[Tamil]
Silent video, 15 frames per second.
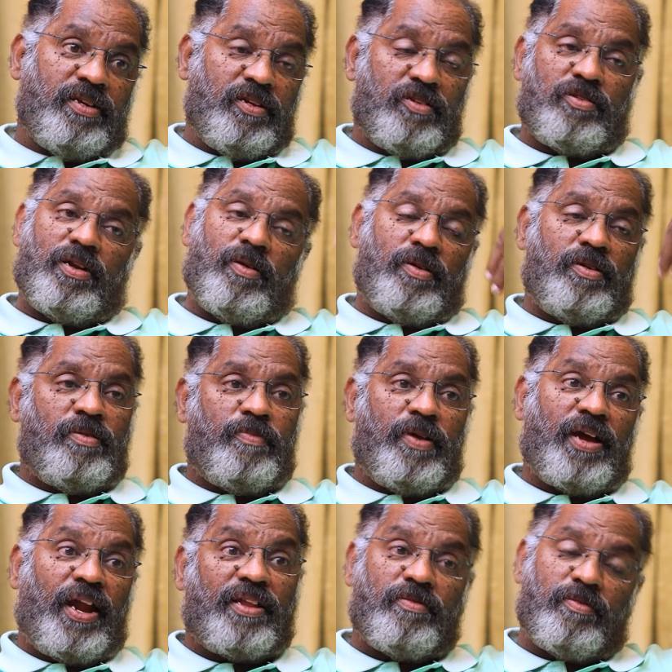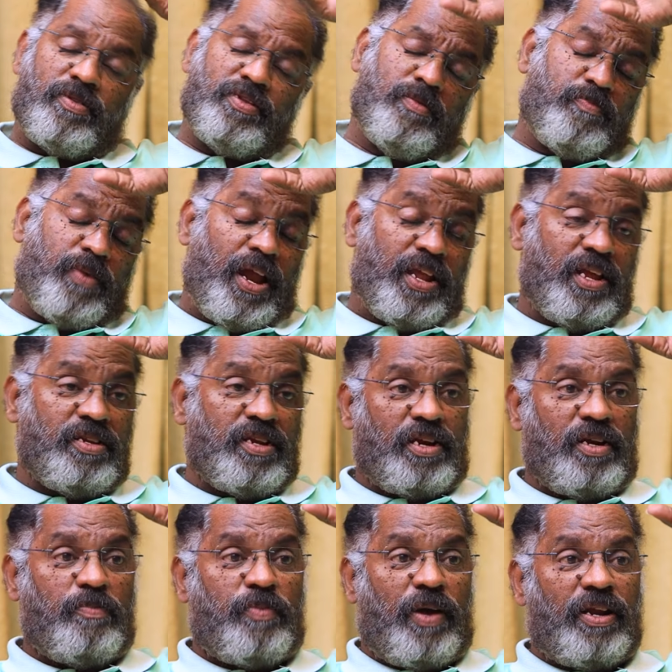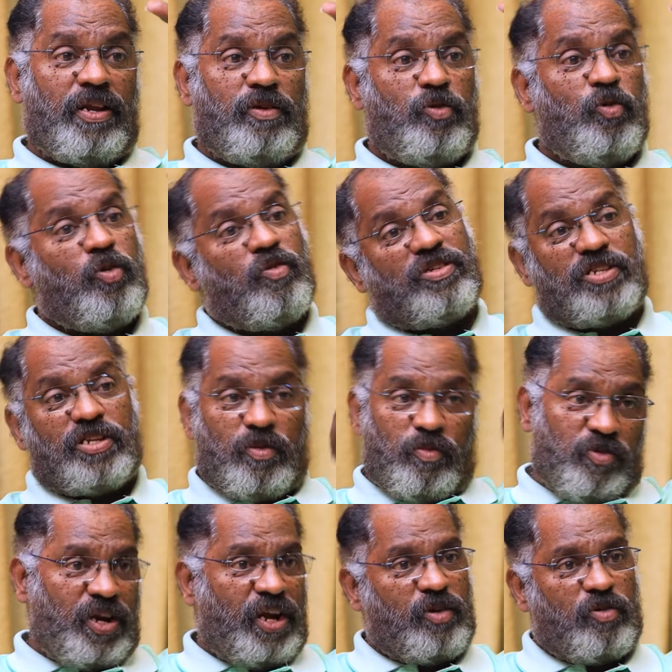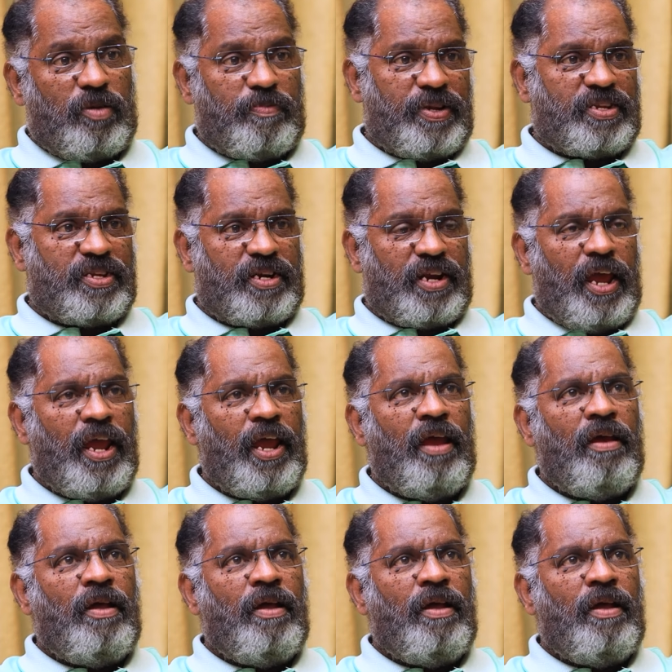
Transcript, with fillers: என்ன சொன்னோம் கடந்த வந்து அதாவது கேட்டால் பல நூறு வருஷத்துக்கு முன்னாடி கூட பார்த்தீங்கன்னா